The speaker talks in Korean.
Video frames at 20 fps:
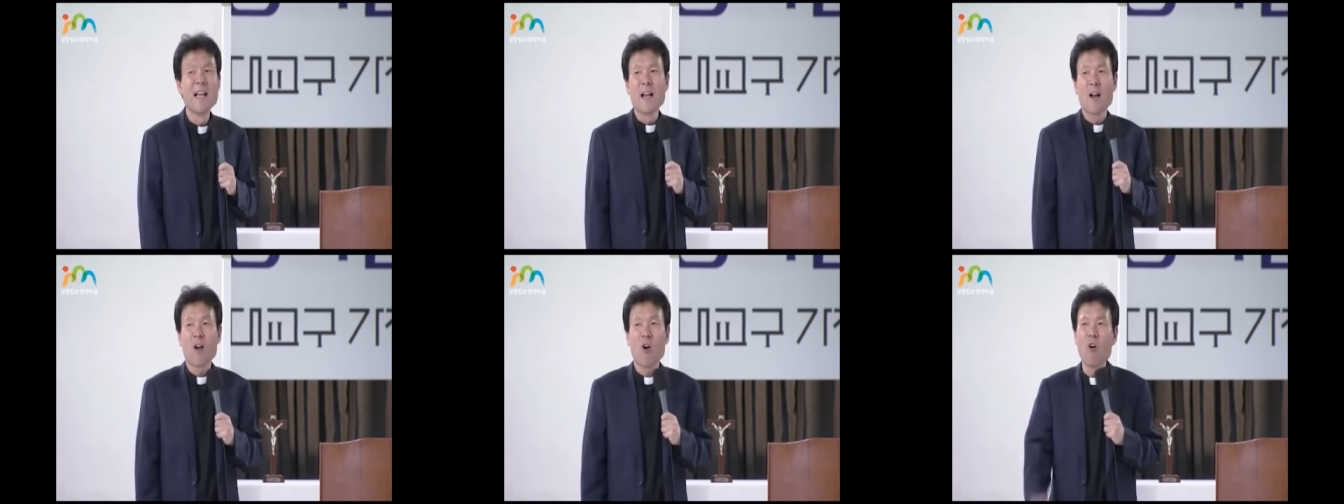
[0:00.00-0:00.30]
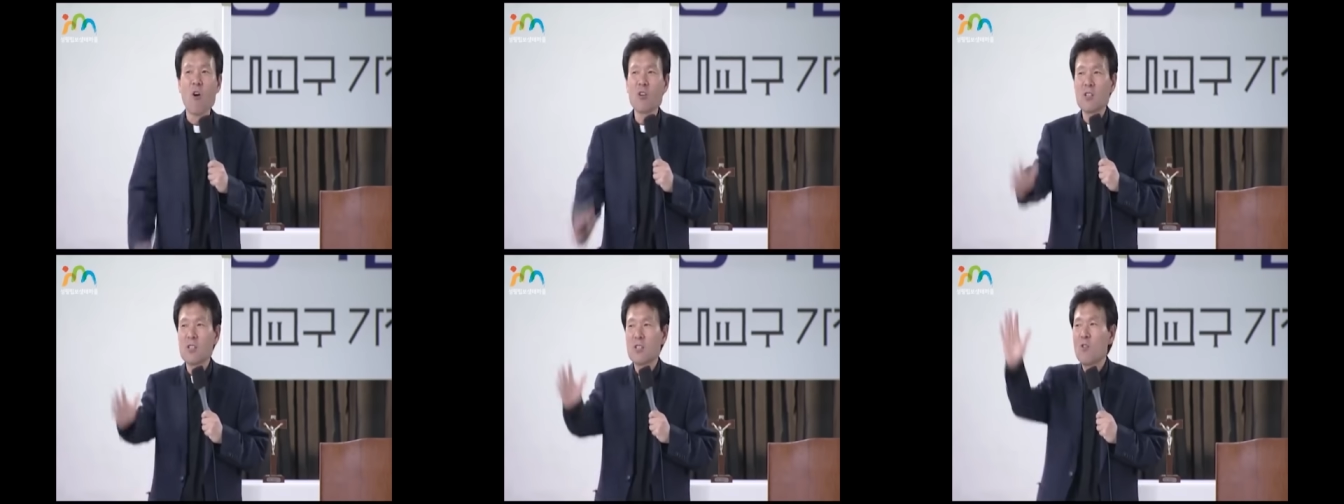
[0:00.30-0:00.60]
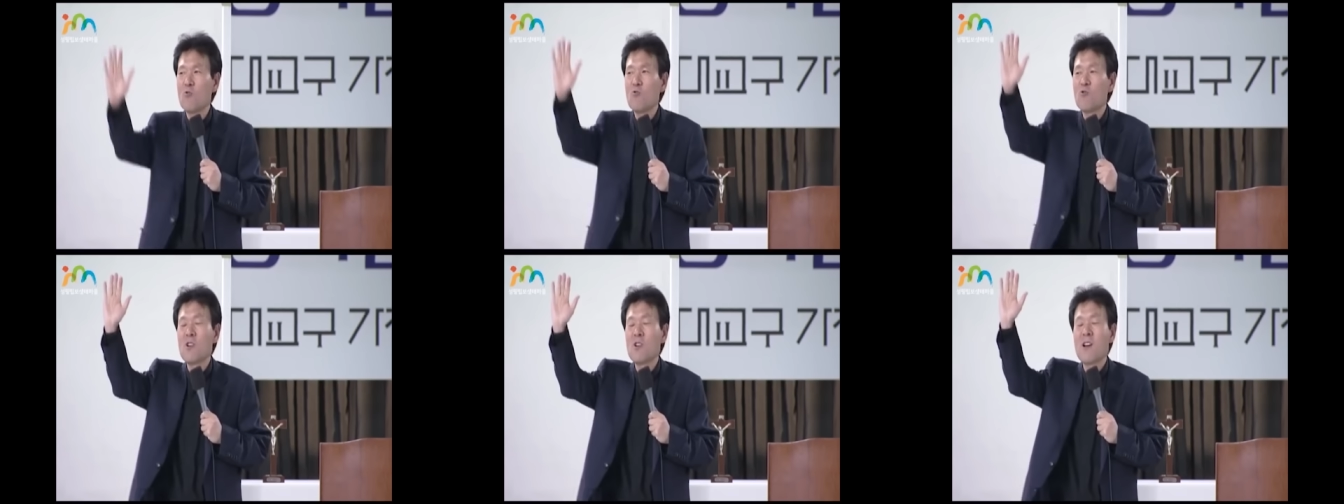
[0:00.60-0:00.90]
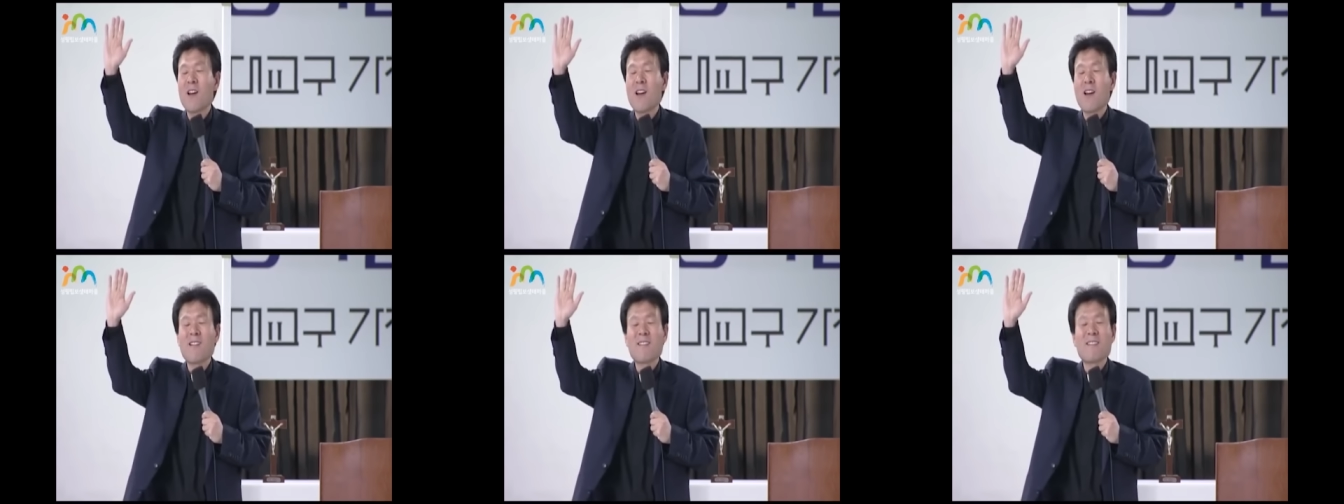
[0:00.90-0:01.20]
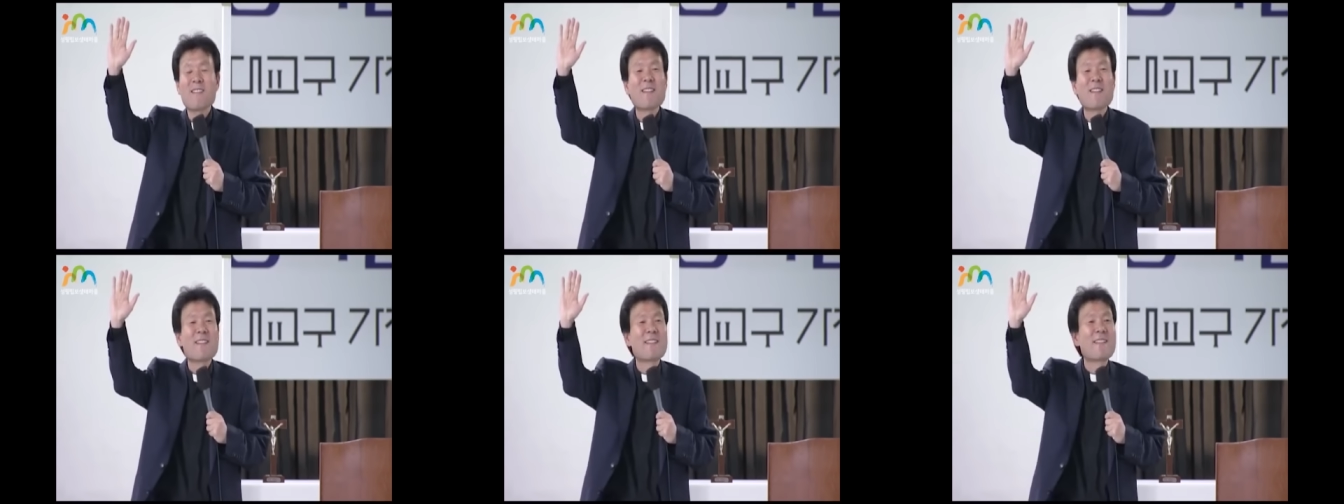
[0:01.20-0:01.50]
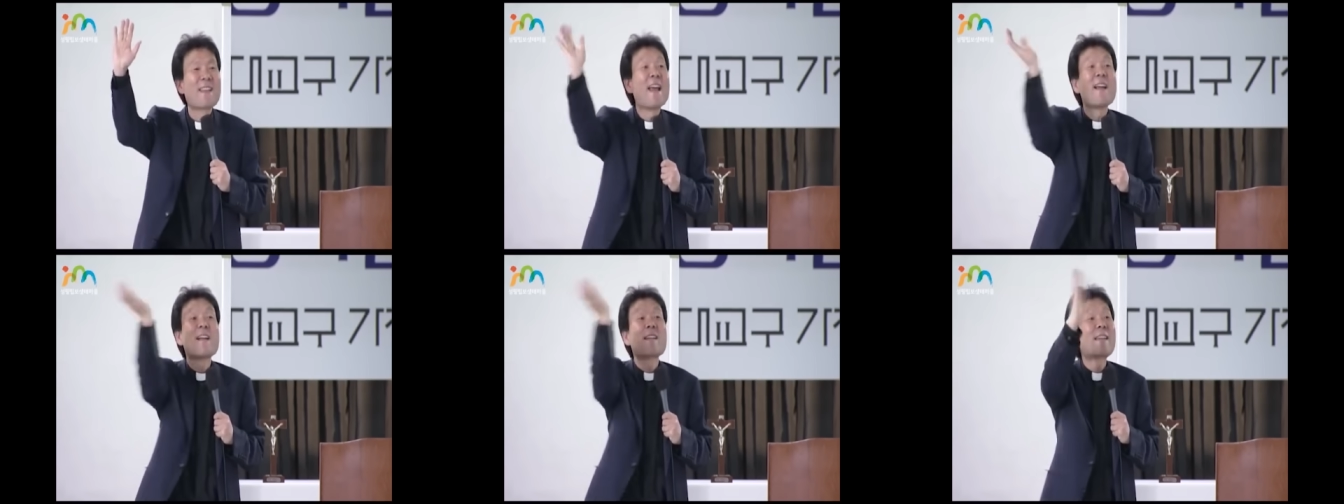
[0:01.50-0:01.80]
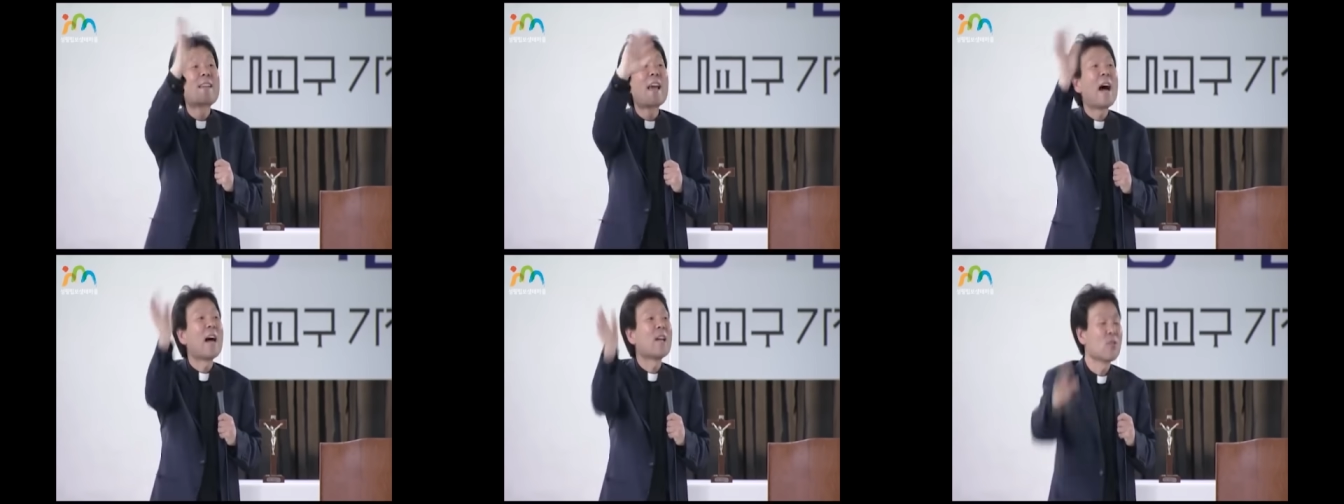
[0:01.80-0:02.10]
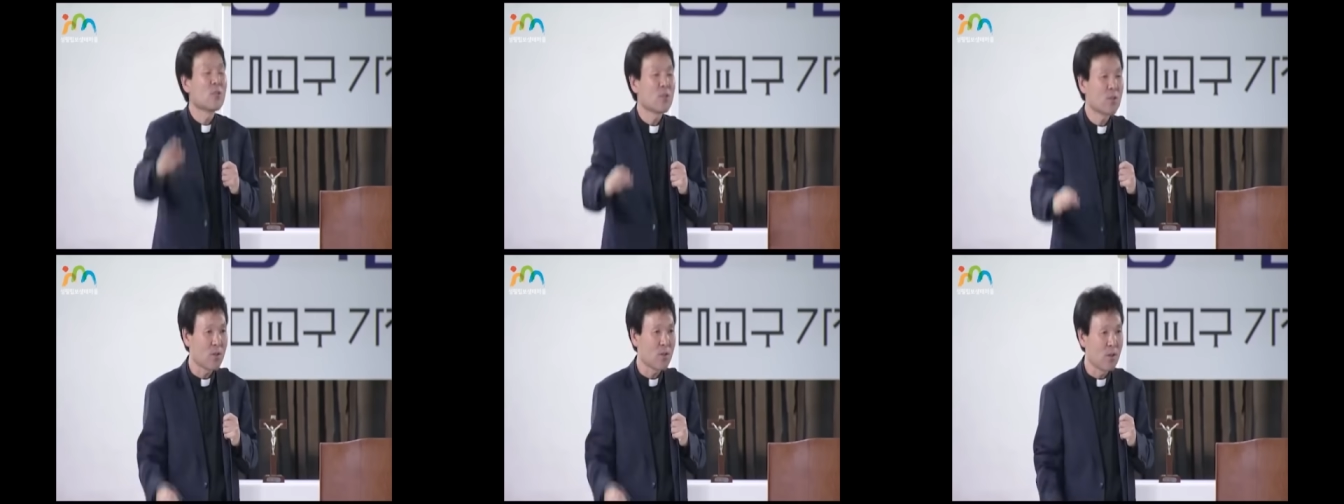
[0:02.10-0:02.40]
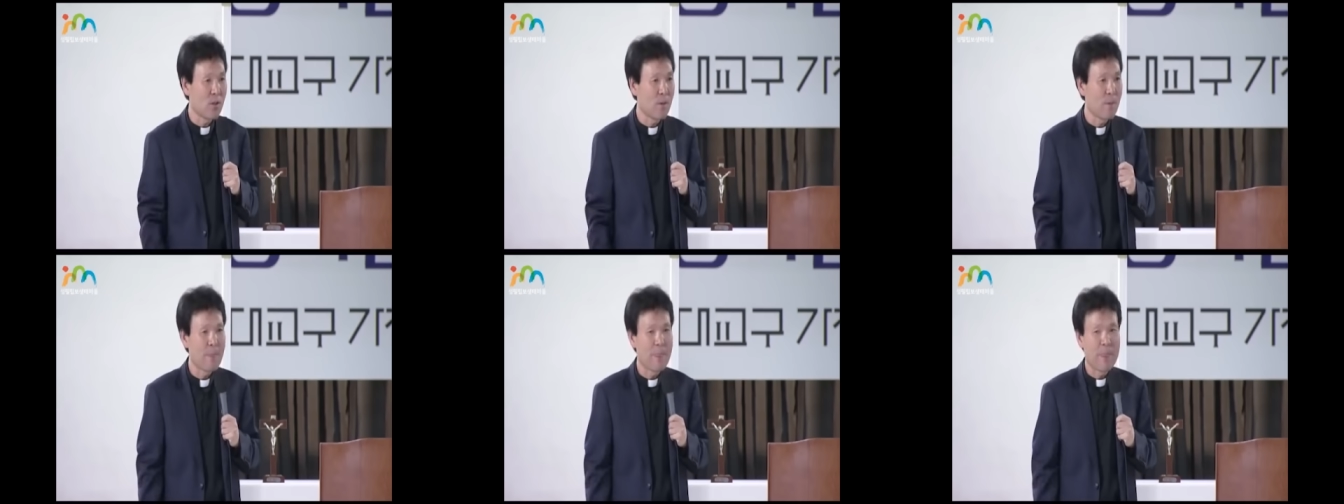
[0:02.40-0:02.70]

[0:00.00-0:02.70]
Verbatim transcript: 거기서 우리나라는 될 게 아니었어요.